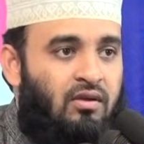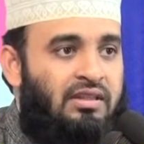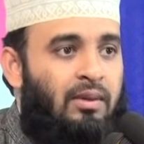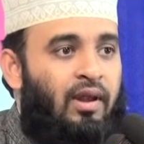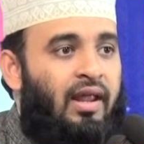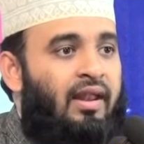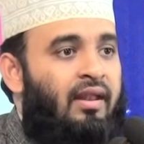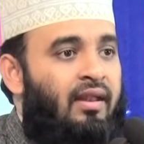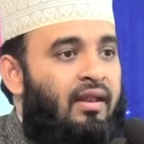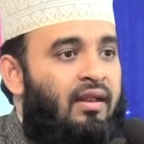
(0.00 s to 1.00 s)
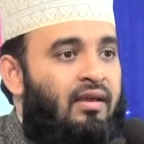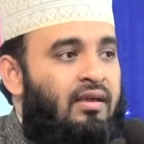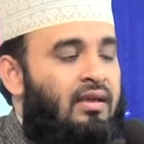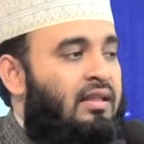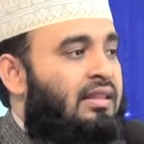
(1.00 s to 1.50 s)
কথা বলেন
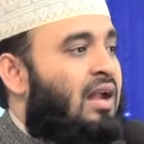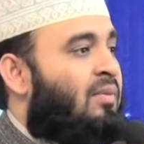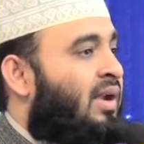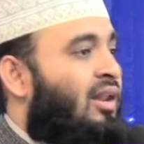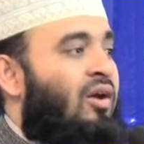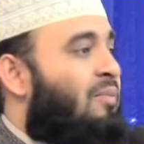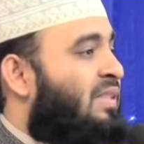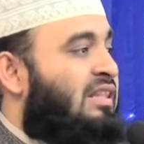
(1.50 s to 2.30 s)
তার মানে লোহা